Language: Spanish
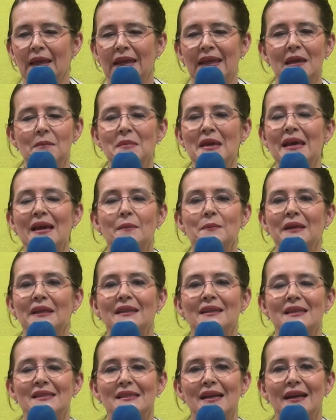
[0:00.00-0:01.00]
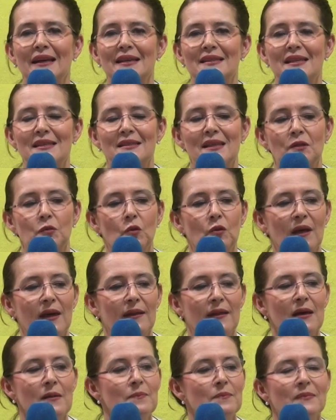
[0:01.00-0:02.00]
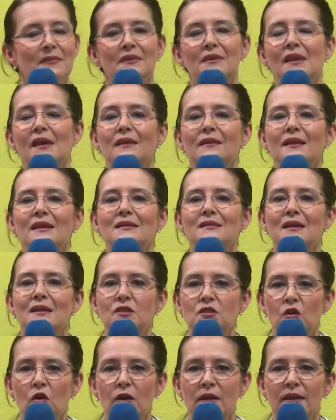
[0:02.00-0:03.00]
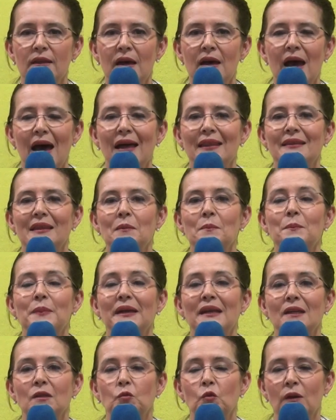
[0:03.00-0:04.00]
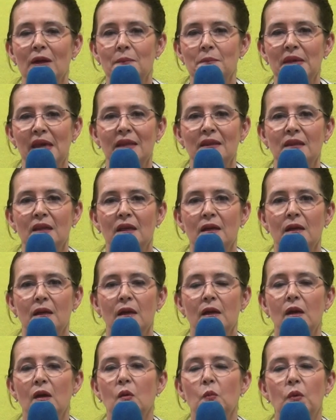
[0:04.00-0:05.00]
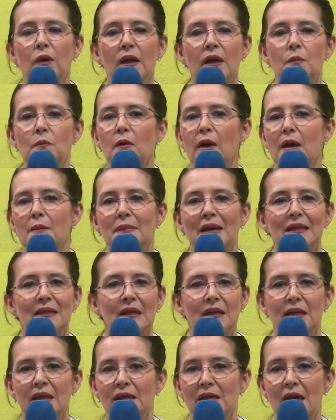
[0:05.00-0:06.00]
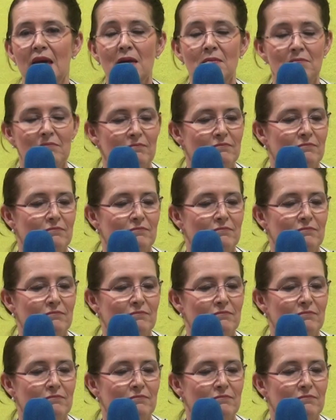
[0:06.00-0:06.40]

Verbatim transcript: Químicamente esa grasa saturada tiende a ser sólida a temperatura ambiente. Por ejemplo, la mantequilla